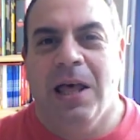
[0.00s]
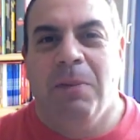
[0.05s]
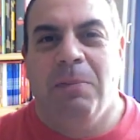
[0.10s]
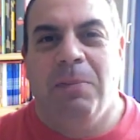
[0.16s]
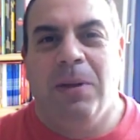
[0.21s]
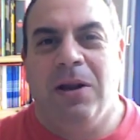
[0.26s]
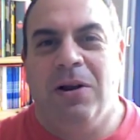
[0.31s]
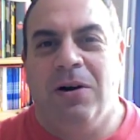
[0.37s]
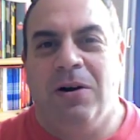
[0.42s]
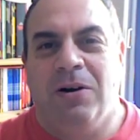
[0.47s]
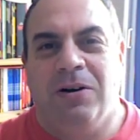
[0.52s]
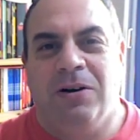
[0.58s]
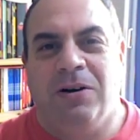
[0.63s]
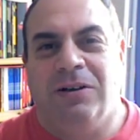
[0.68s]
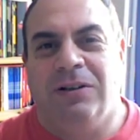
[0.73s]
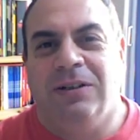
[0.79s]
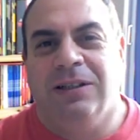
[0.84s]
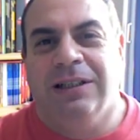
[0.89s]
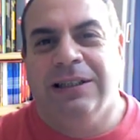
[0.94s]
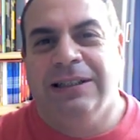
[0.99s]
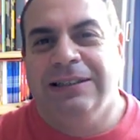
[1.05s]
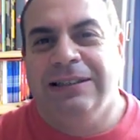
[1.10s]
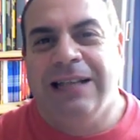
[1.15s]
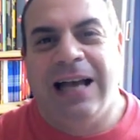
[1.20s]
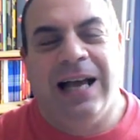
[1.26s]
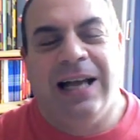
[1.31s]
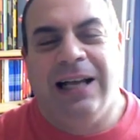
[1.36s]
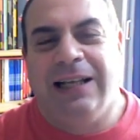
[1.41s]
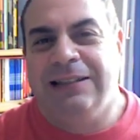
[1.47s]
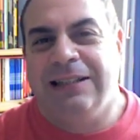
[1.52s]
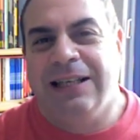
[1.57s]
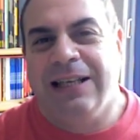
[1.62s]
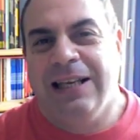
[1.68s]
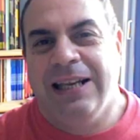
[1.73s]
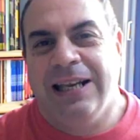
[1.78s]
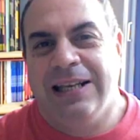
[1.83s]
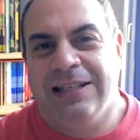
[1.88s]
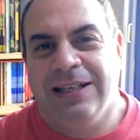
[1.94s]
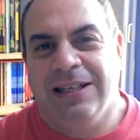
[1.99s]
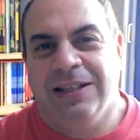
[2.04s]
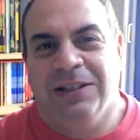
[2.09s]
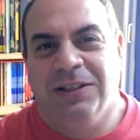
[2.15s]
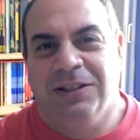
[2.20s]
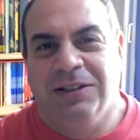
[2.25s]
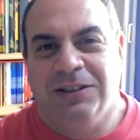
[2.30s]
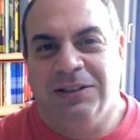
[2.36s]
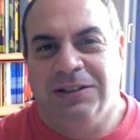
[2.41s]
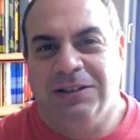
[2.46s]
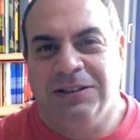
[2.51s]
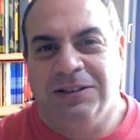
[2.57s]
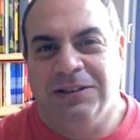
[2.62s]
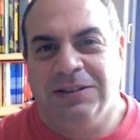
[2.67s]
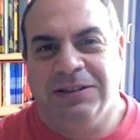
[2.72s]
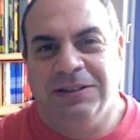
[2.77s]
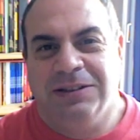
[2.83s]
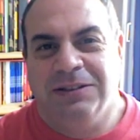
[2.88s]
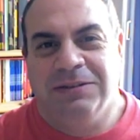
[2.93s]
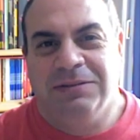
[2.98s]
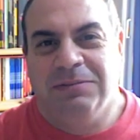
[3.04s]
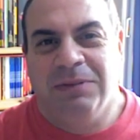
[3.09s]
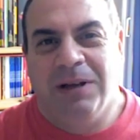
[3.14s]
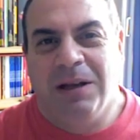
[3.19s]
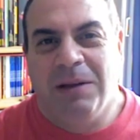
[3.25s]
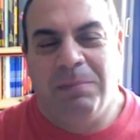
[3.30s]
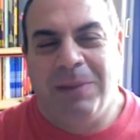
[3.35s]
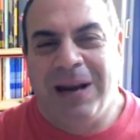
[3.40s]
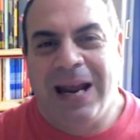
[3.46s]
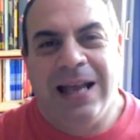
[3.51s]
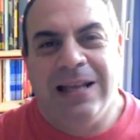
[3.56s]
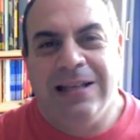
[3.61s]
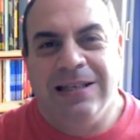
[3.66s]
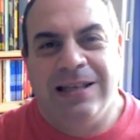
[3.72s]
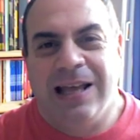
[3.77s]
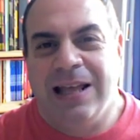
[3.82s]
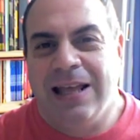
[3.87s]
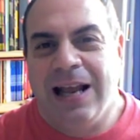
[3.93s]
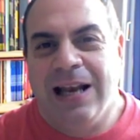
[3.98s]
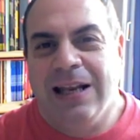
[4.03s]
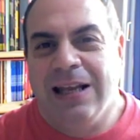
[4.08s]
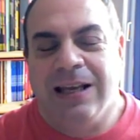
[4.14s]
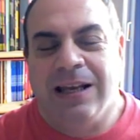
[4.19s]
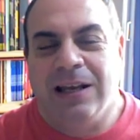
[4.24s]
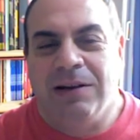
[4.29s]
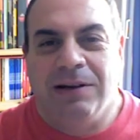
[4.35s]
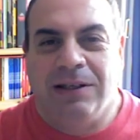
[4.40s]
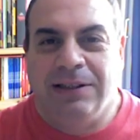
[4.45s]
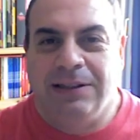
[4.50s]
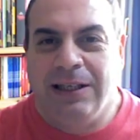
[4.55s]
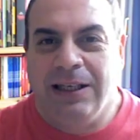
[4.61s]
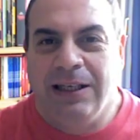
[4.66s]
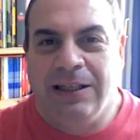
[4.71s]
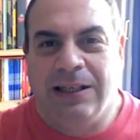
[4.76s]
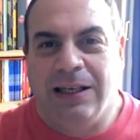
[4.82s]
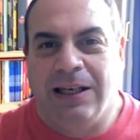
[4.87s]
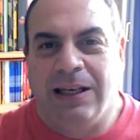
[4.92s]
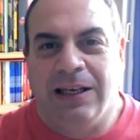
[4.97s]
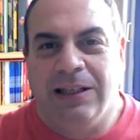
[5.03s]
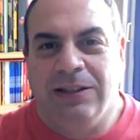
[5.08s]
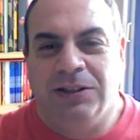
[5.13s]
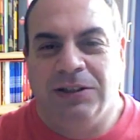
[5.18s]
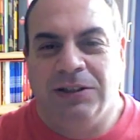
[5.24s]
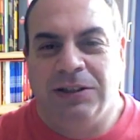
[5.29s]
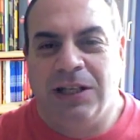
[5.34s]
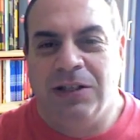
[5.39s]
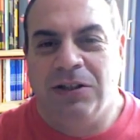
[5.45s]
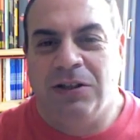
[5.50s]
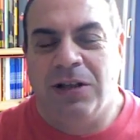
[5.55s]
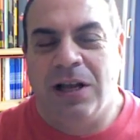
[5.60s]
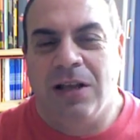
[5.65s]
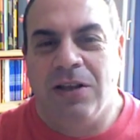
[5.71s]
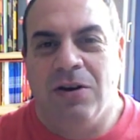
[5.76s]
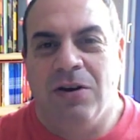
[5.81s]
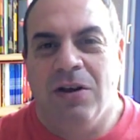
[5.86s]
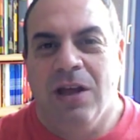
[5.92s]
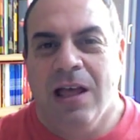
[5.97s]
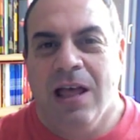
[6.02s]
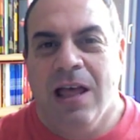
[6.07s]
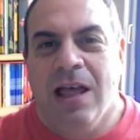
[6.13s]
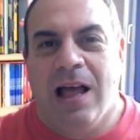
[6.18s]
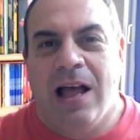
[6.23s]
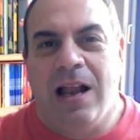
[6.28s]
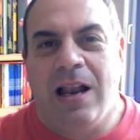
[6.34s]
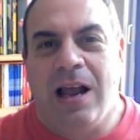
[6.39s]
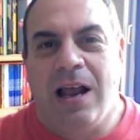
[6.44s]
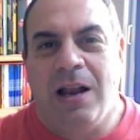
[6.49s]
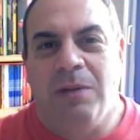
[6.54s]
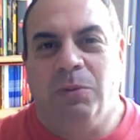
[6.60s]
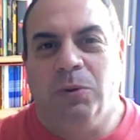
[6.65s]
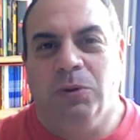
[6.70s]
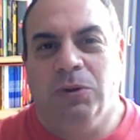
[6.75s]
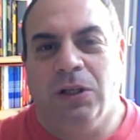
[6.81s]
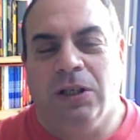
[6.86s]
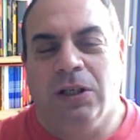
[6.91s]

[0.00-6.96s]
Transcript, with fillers: pero nada, seguir haciendo eh, prensa de alguien que no existe, que le hizo tanto daño al, mundo